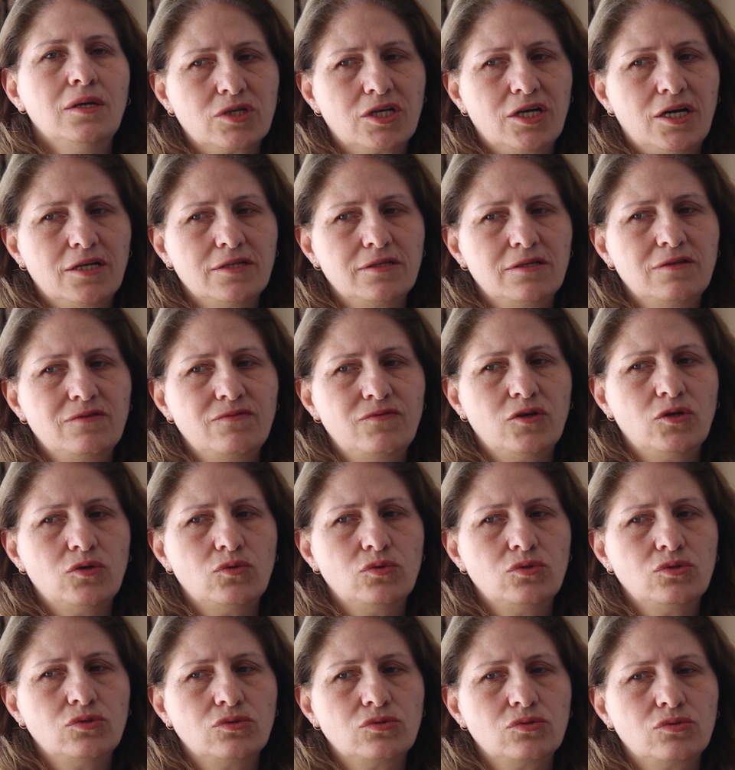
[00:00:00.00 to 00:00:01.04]
Kadın ve
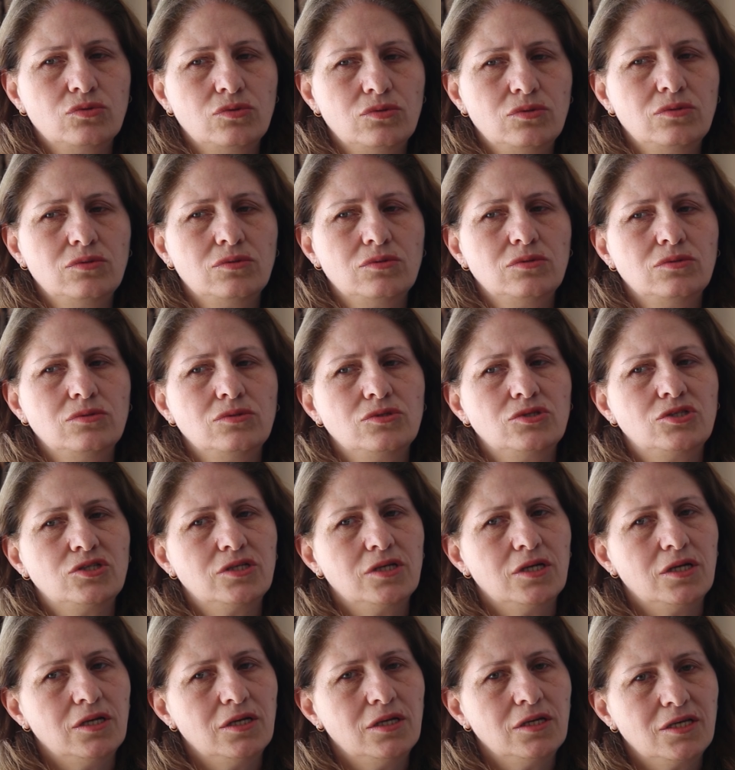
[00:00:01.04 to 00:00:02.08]
özgün
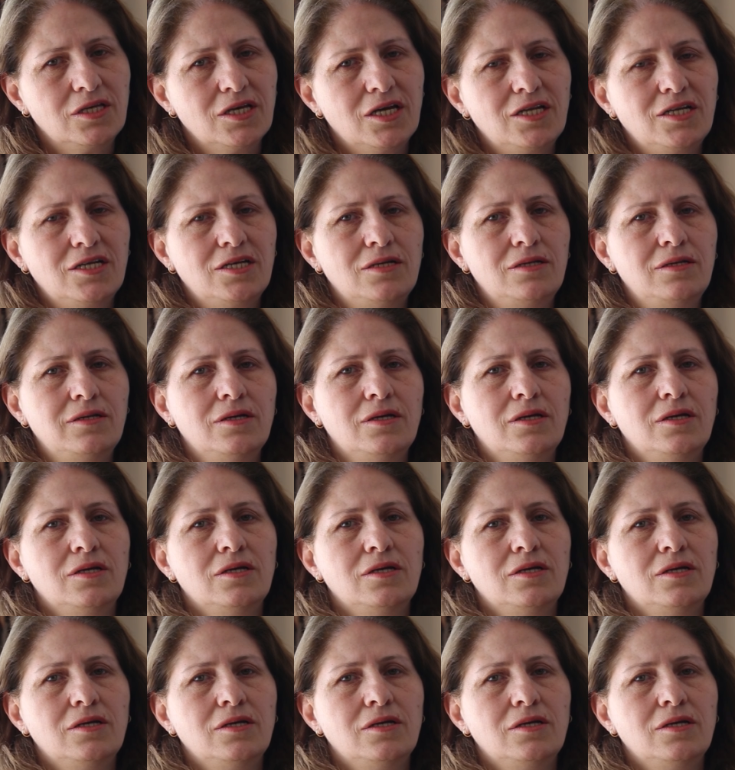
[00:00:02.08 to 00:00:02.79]
işte genel